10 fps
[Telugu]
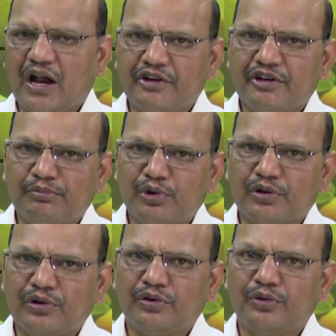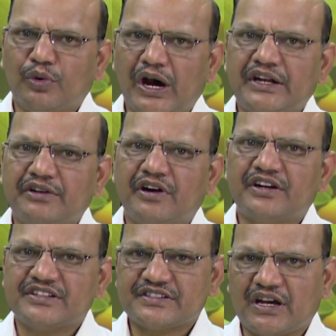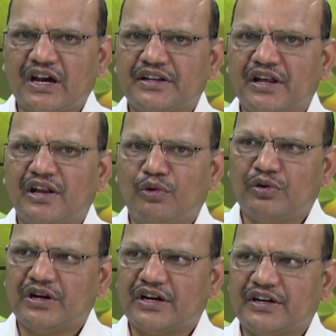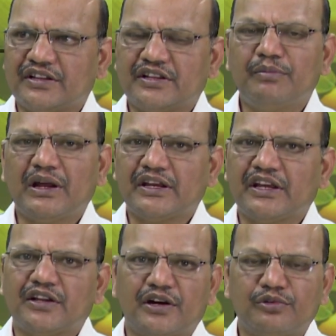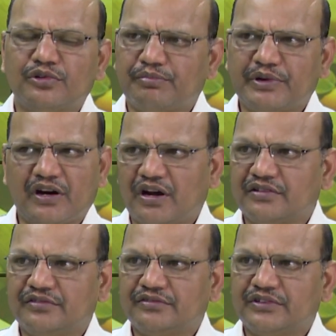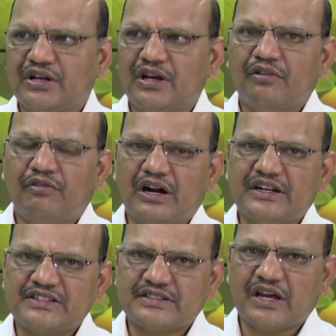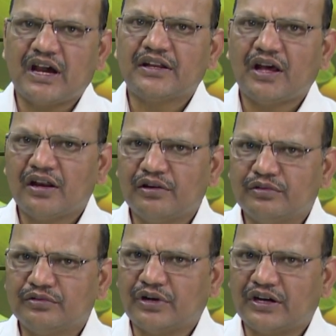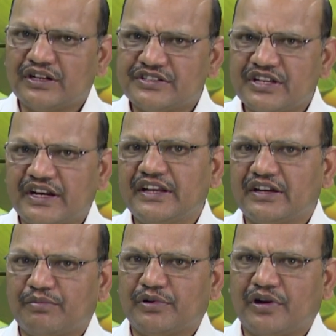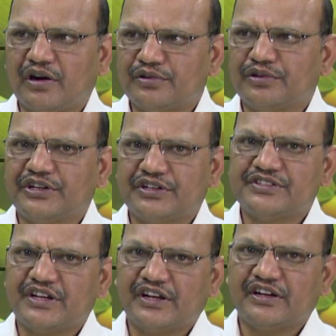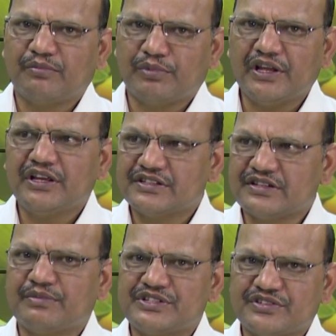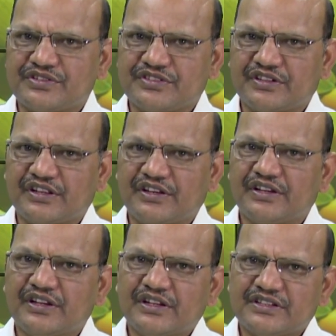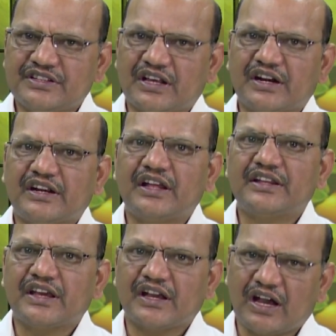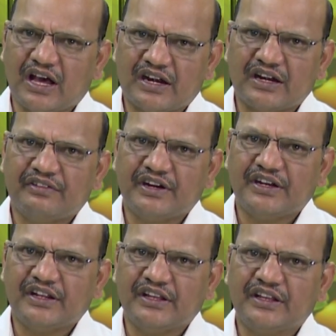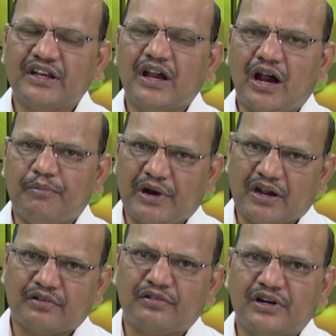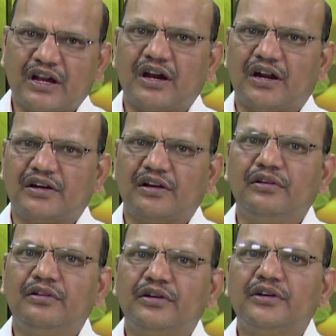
ఆ ఎముకలు వాటి వాటి స్థానాల్లో ఉన్నట్టయితే మనకి నడుము నొప్పి రాదు వాటి స్థానాలు అంటే జరిగినప్పుడు అటు ఇటు జరిగినప్పుడే ఈ సమస్య వస్తుంది జరగటానికి కారణం ఏంటి ఆ పక్కన ఉన్న కండలు